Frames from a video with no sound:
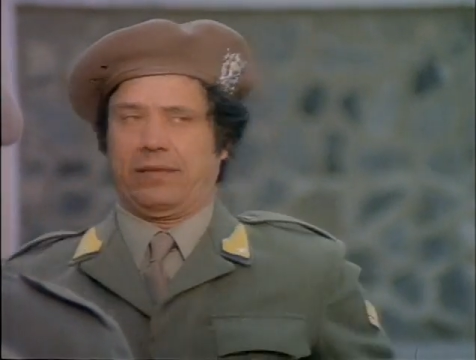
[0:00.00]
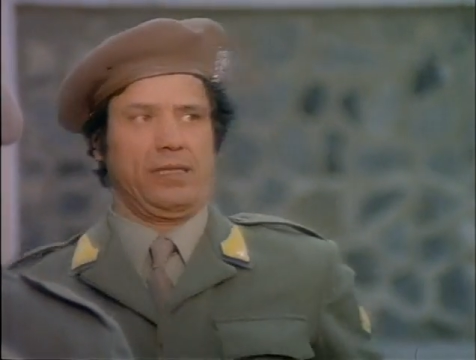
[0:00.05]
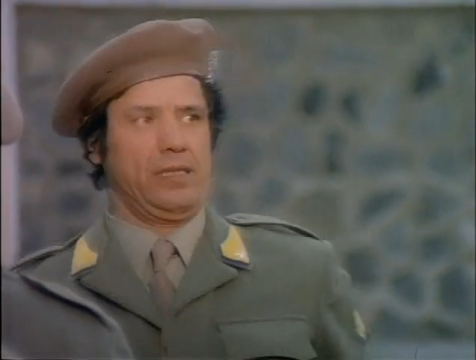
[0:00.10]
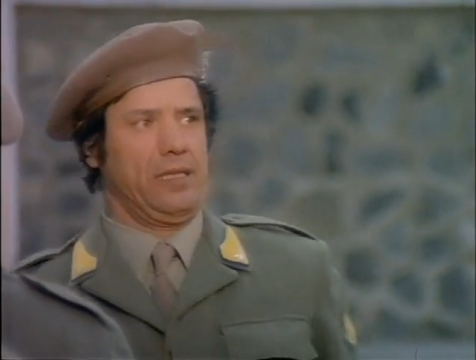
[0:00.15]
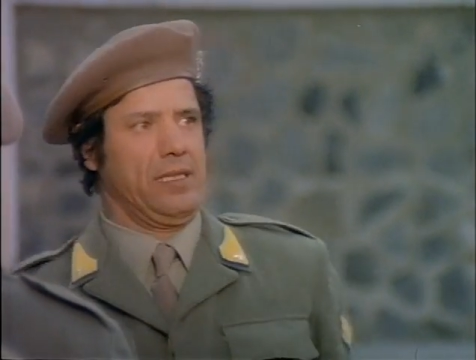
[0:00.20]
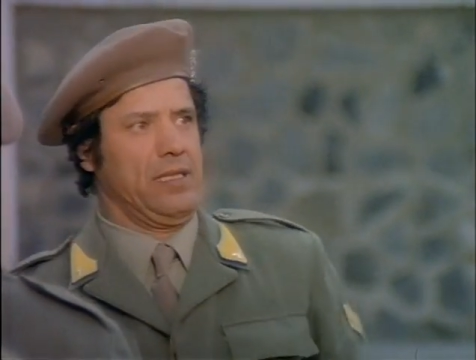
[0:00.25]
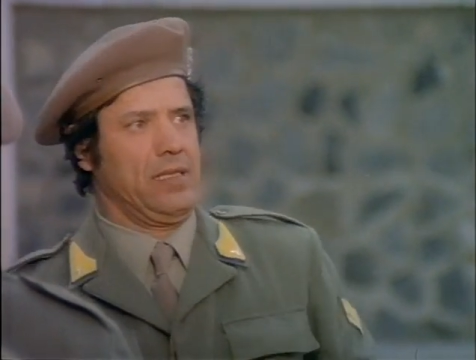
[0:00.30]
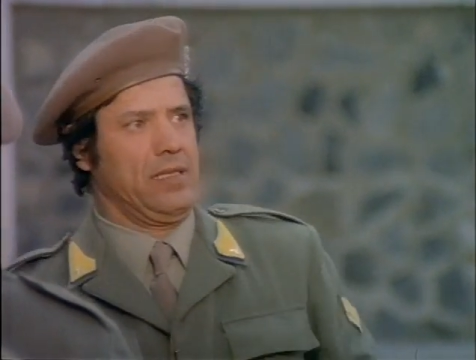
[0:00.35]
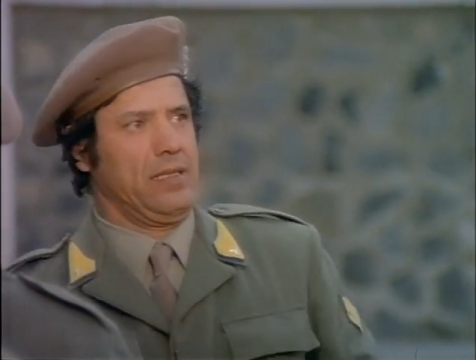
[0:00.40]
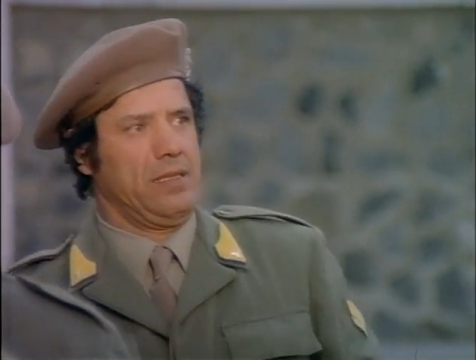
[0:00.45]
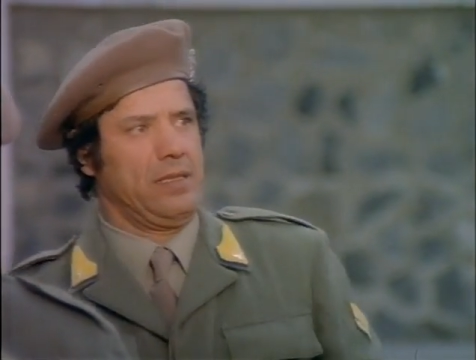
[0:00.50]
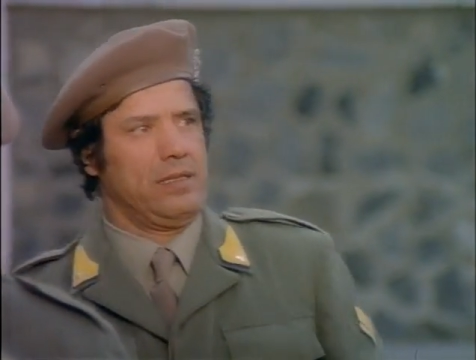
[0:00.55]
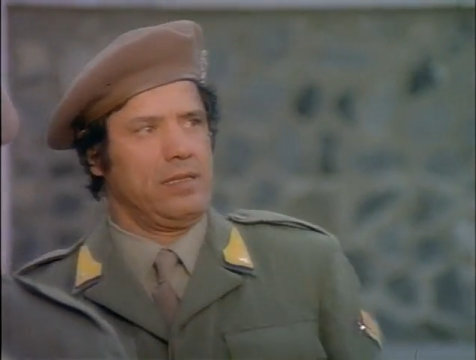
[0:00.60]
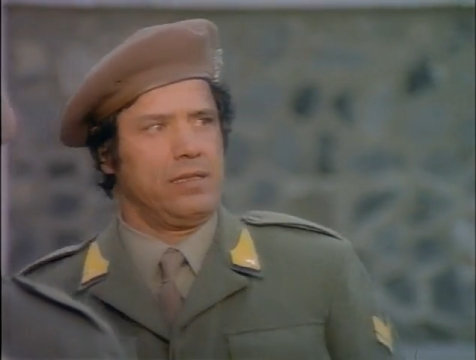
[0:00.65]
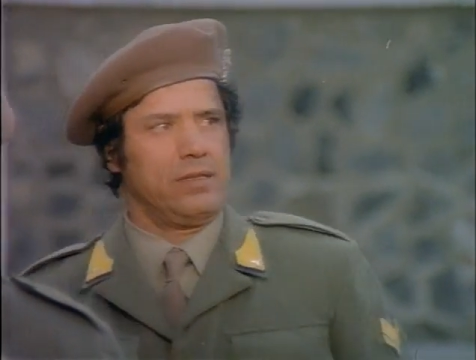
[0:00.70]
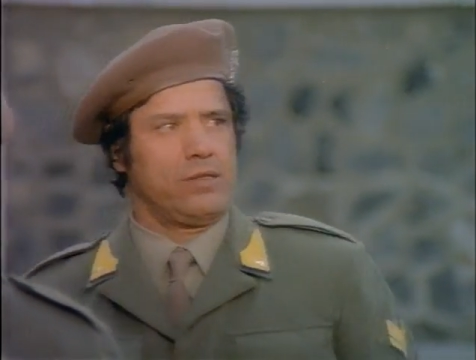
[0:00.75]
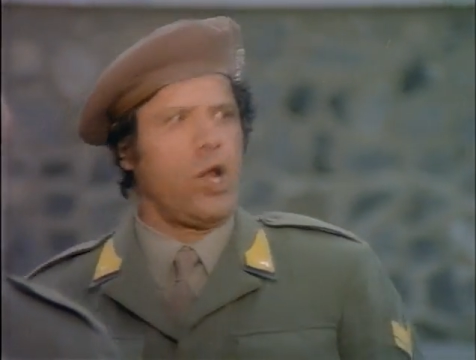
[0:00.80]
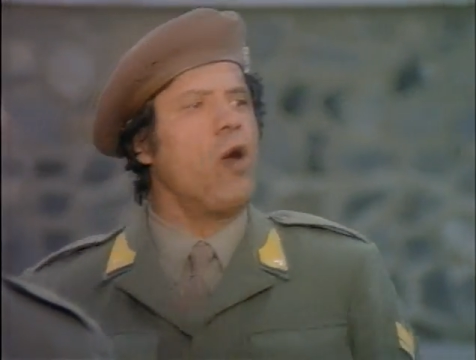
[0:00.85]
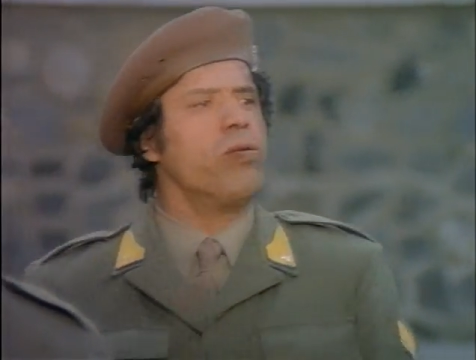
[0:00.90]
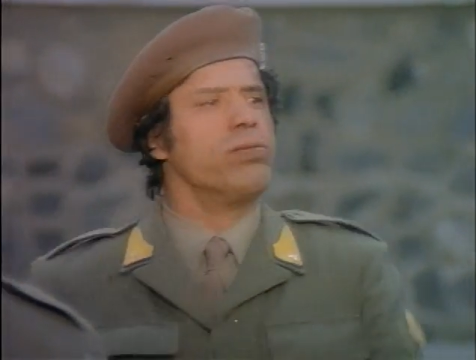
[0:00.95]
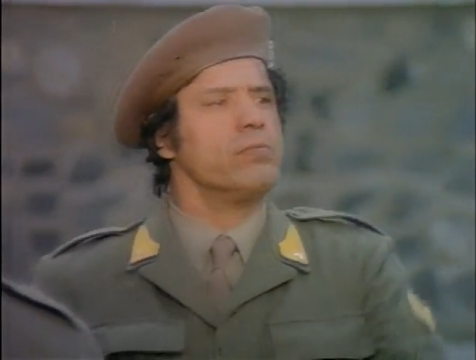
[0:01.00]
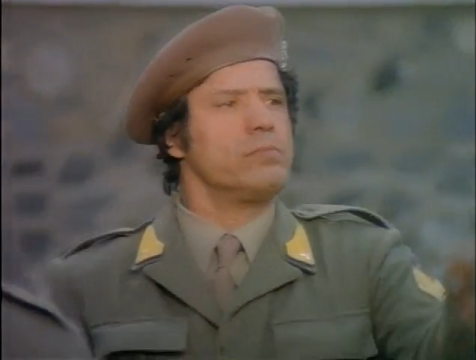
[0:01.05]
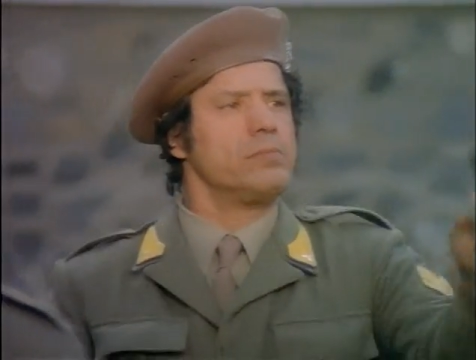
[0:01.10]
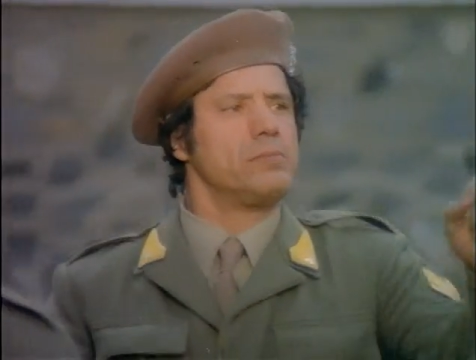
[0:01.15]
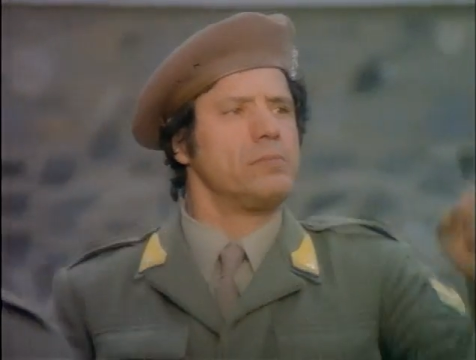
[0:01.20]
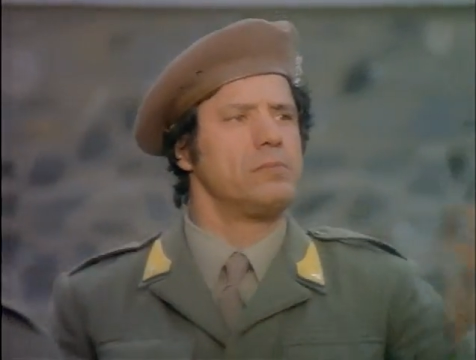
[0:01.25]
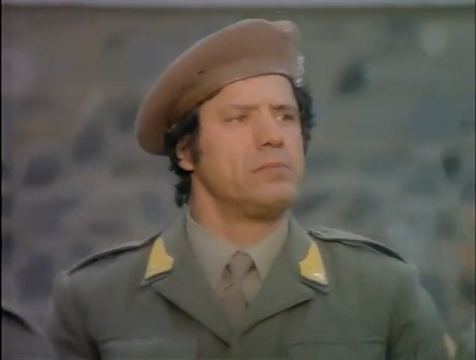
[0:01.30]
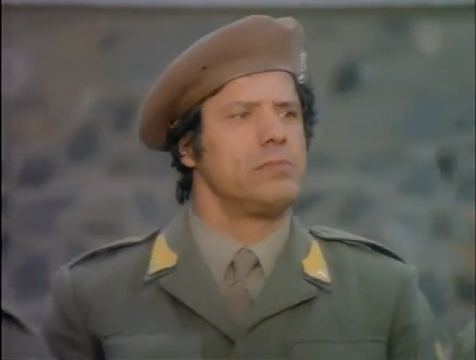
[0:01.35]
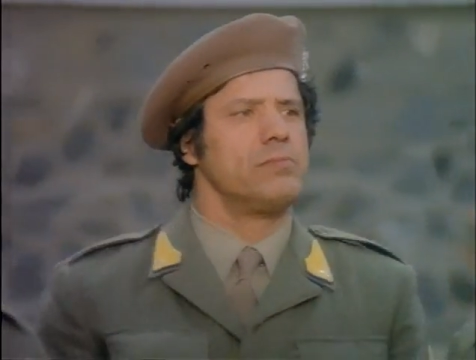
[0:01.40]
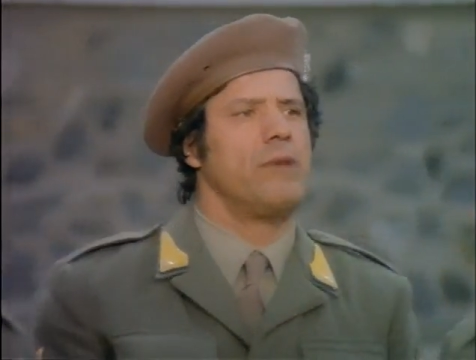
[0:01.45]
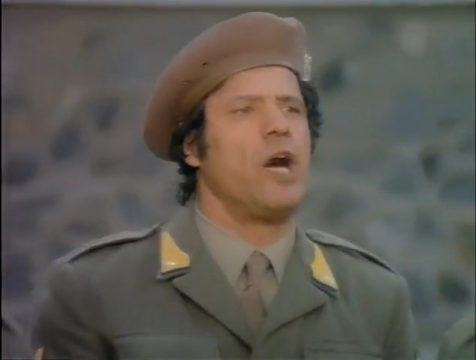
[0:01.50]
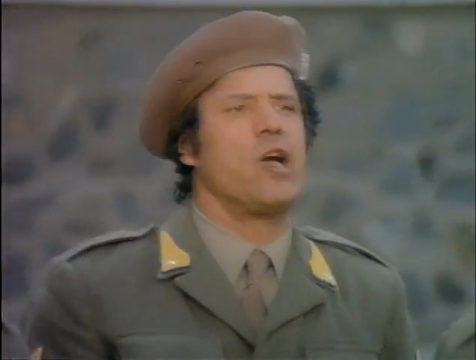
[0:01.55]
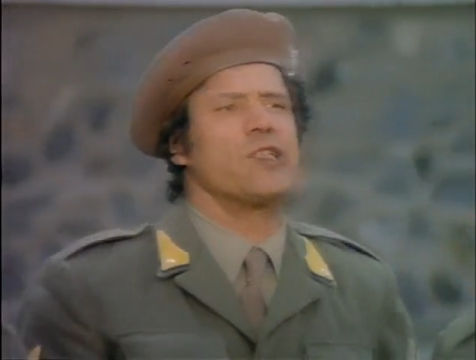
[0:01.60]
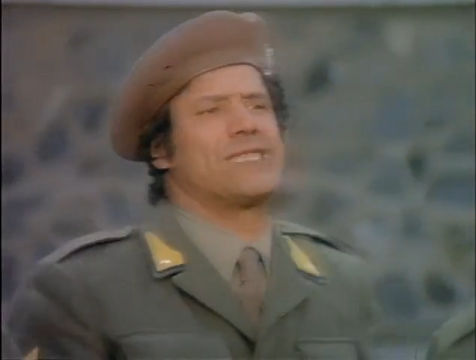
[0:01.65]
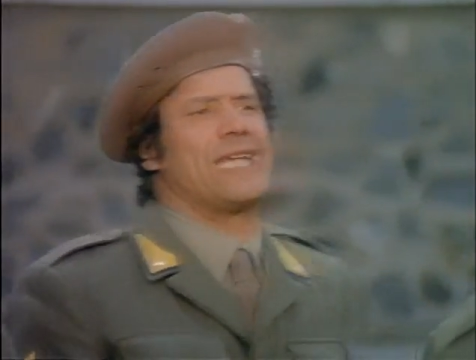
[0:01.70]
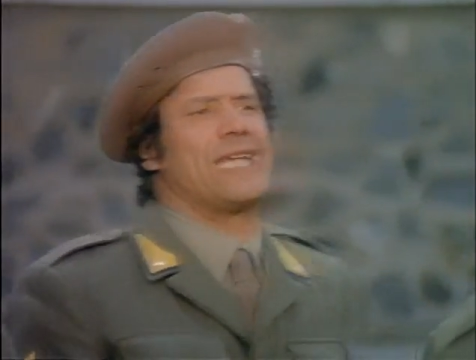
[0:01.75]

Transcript: Tu, Mozart, cosa